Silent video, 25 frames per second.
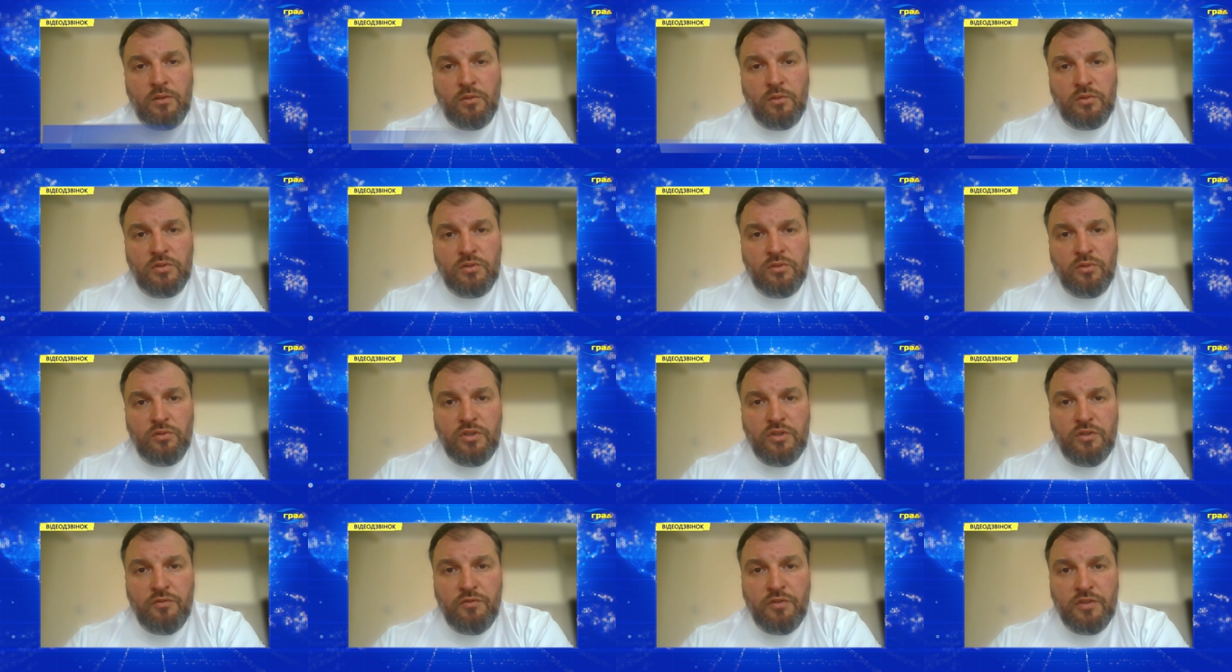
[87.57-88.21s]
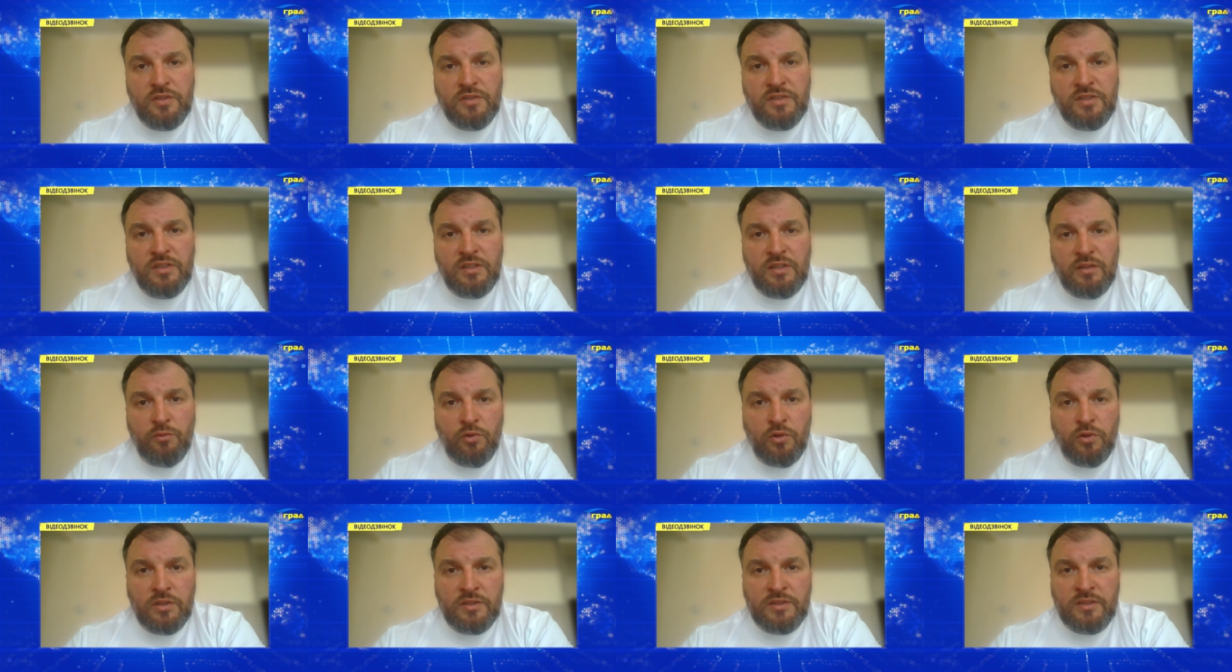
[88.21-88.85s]
то есть тут дефицит,
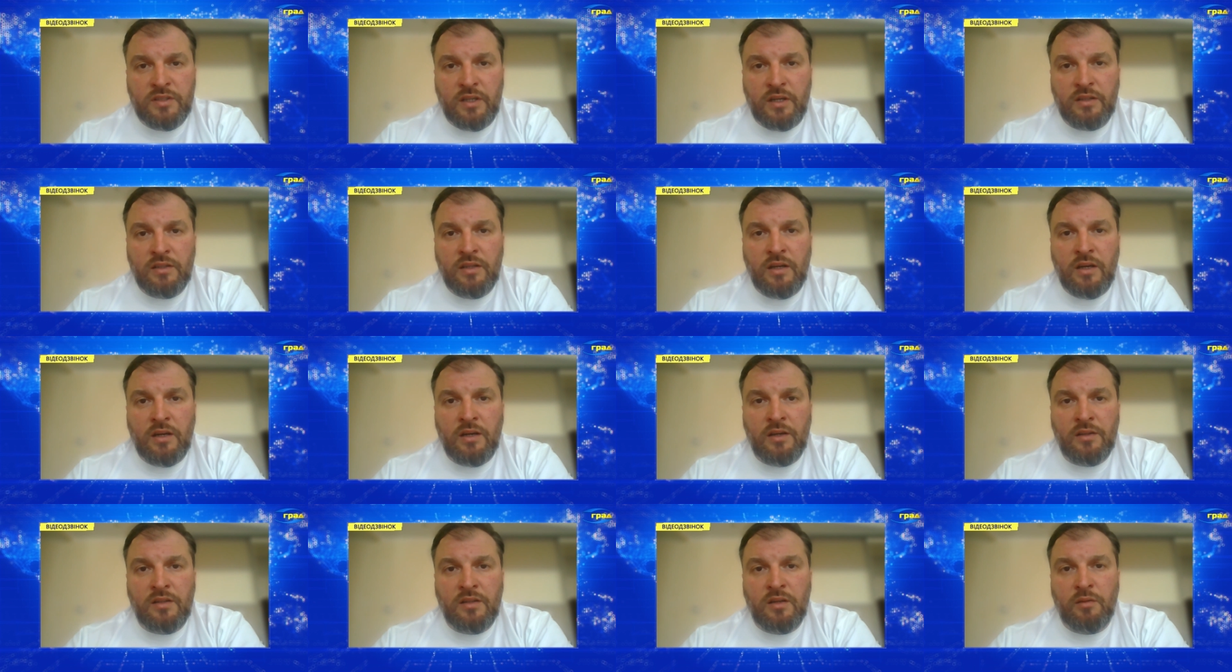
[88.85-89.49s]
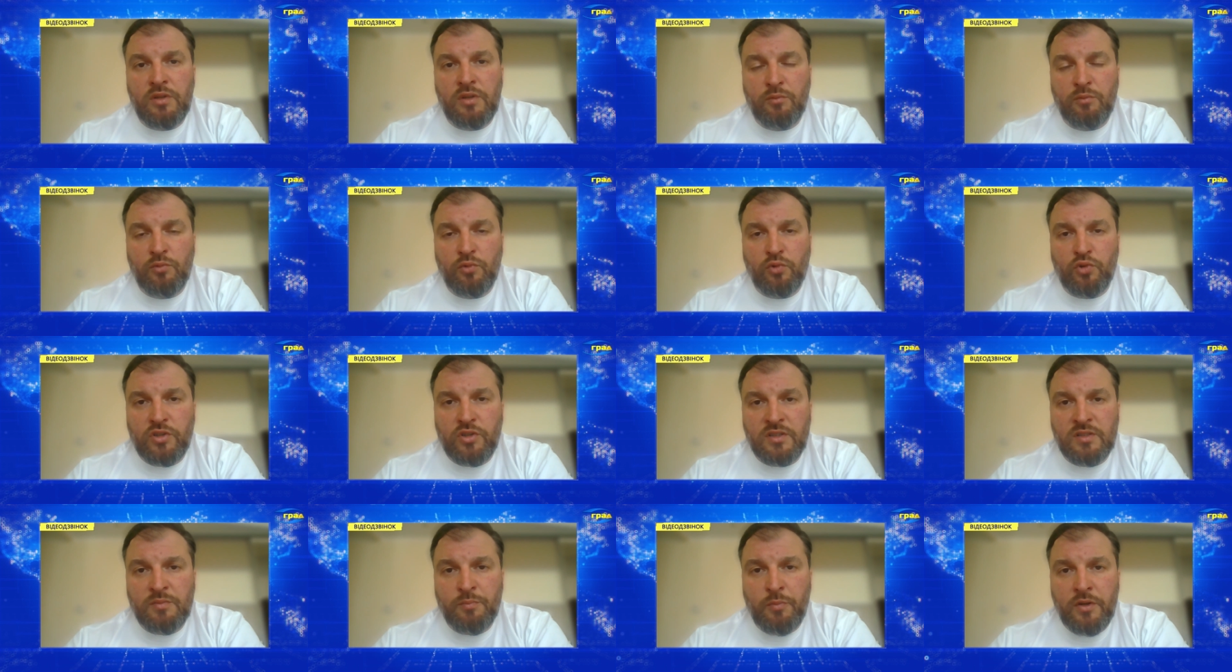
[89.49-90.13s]
его острота хотя бы
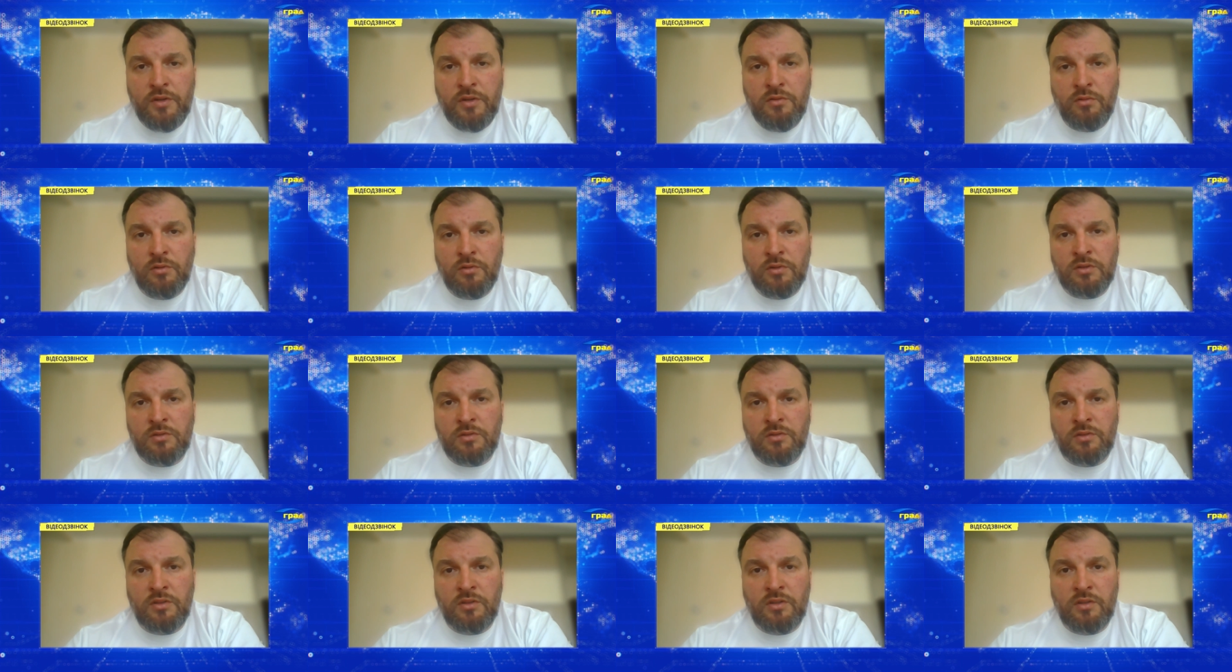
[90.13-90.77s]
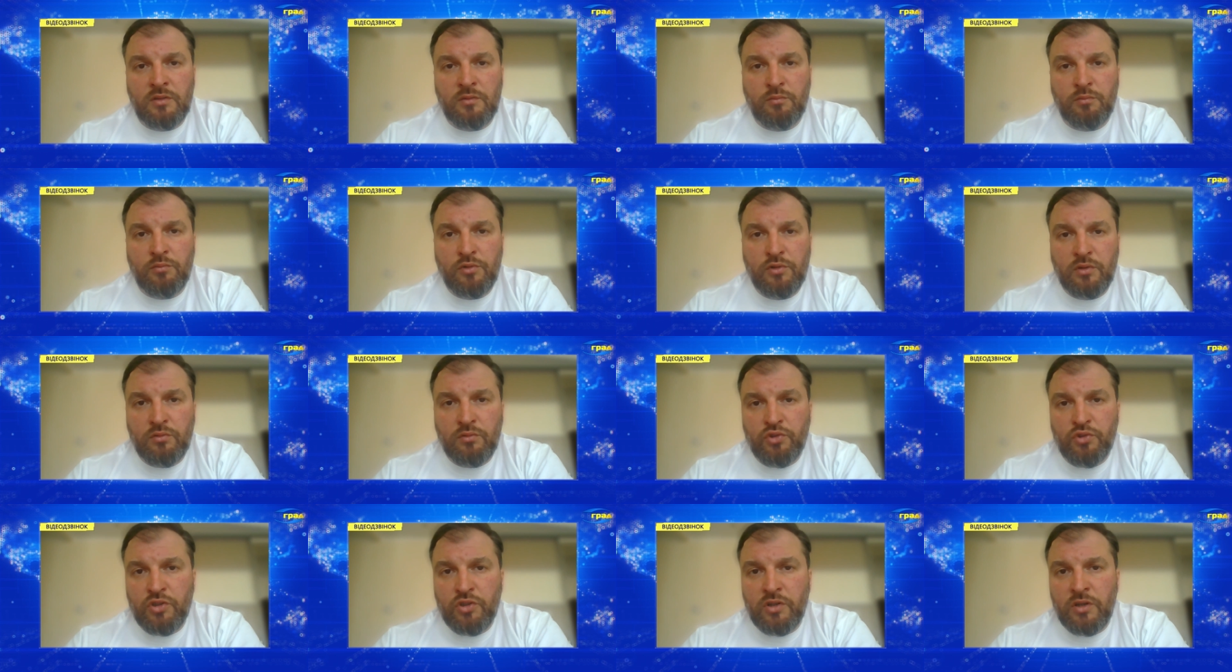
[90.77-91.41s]
немножко спадет, и
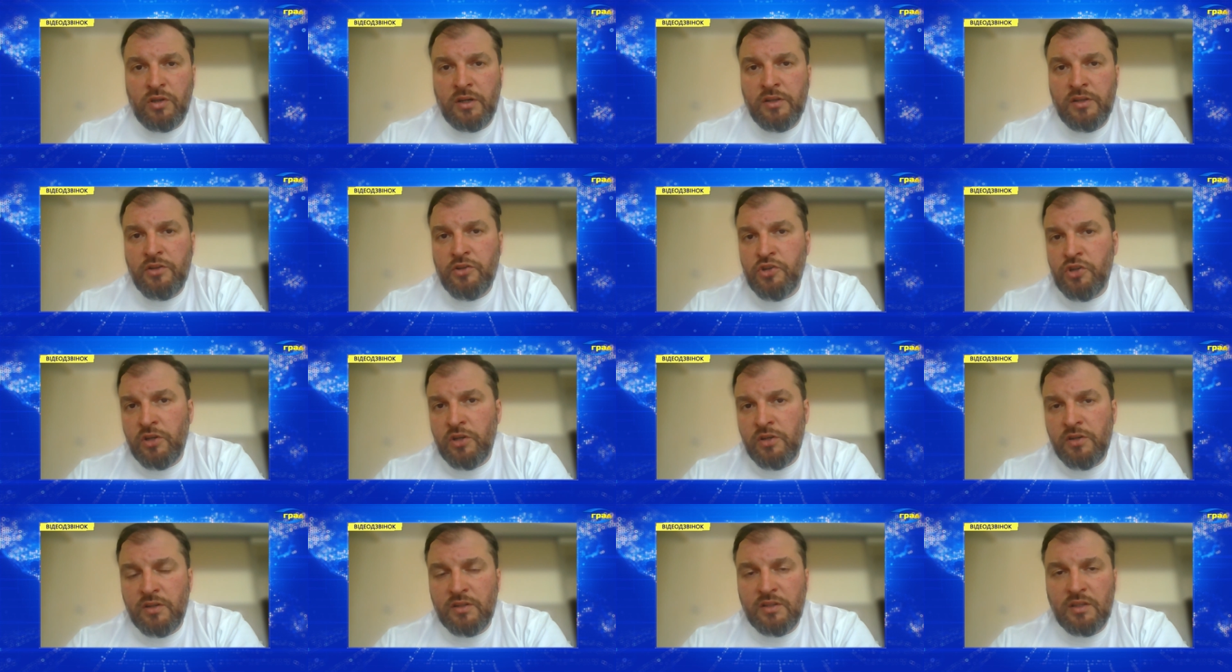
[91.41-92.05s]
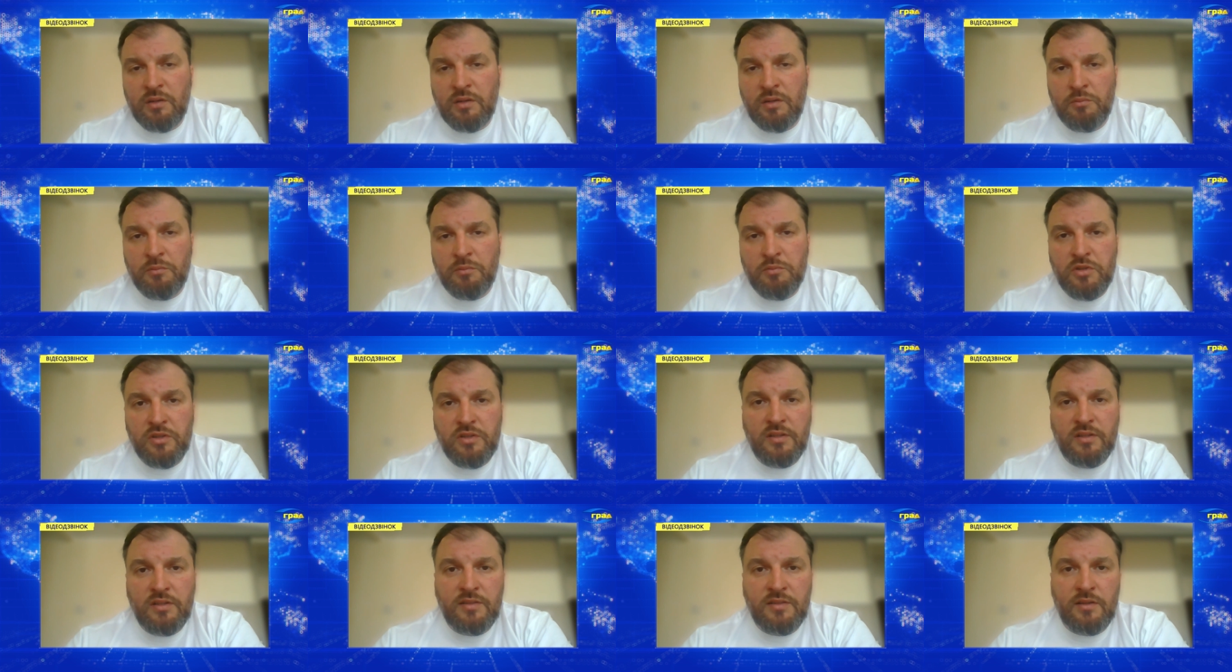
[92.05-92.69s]
будет уже ограничение там
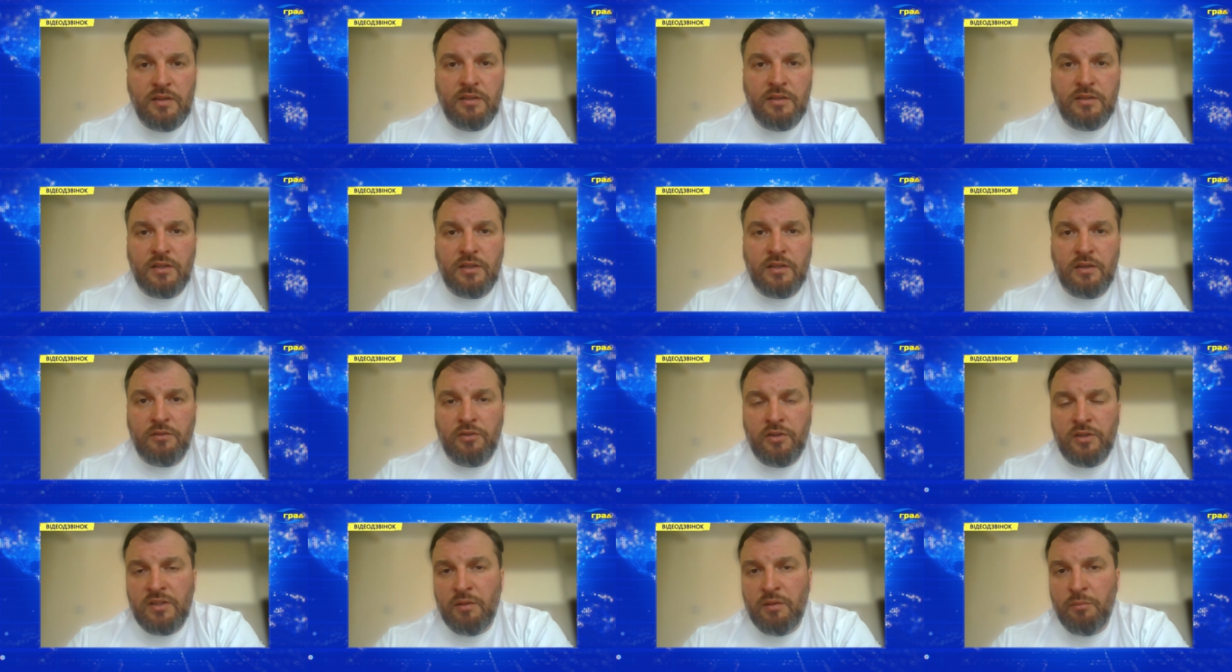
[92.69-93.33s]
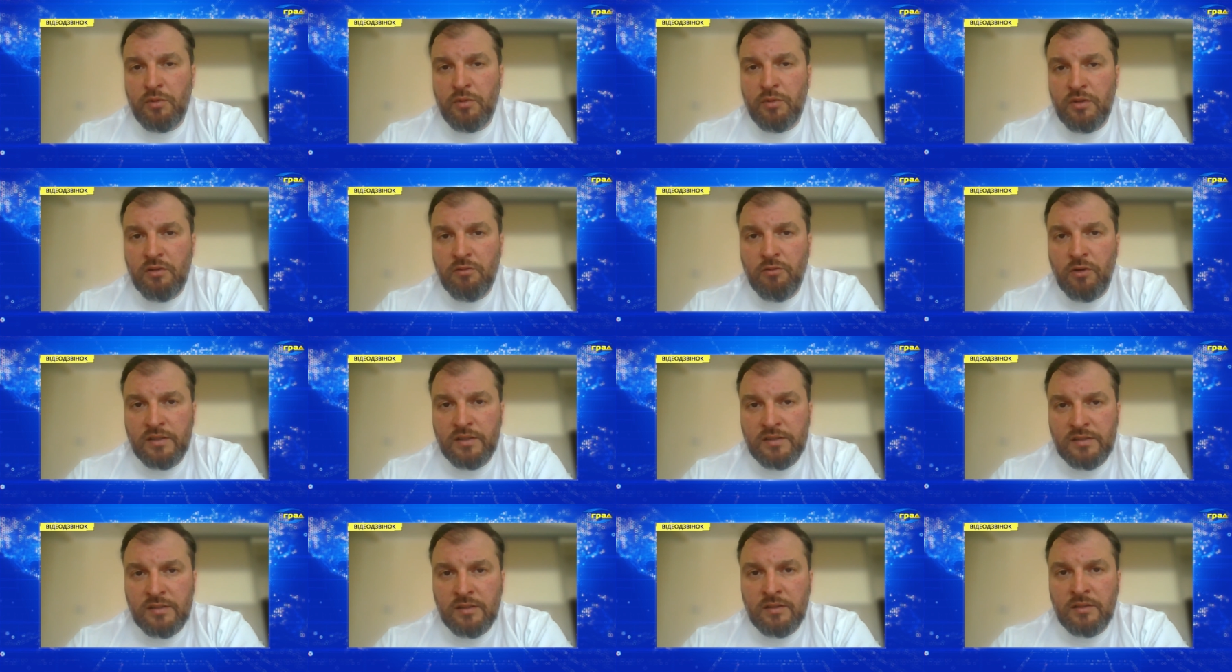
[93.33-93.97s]
не 10 литров, хотя бы
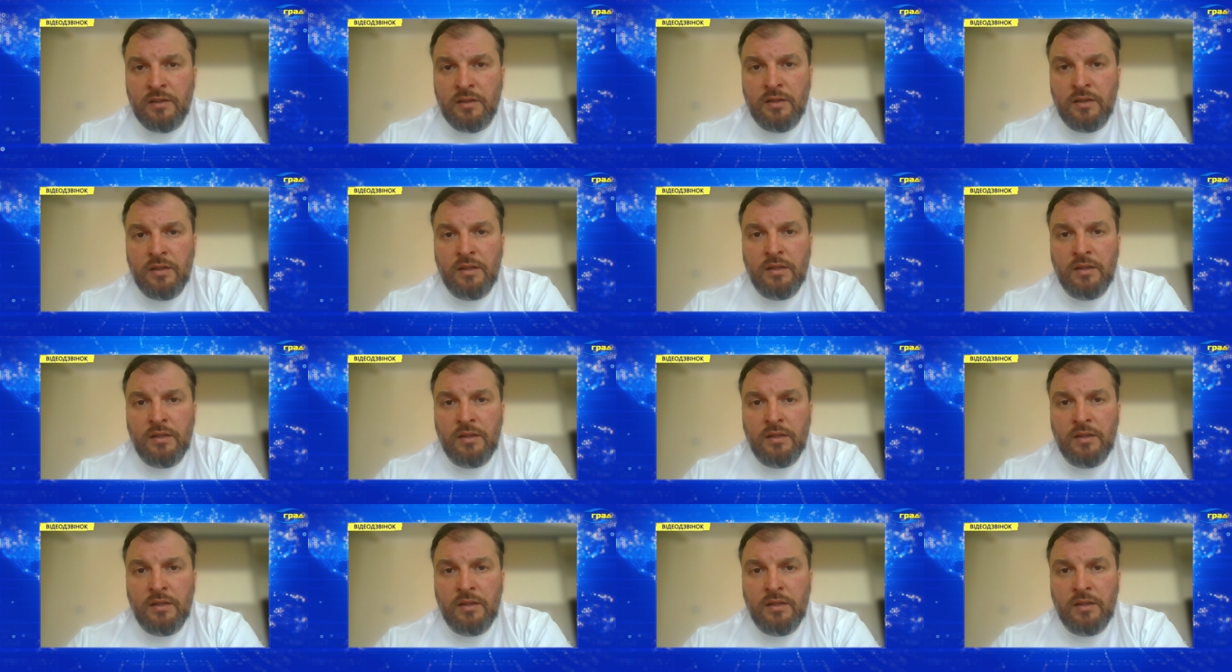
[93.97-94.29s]
20.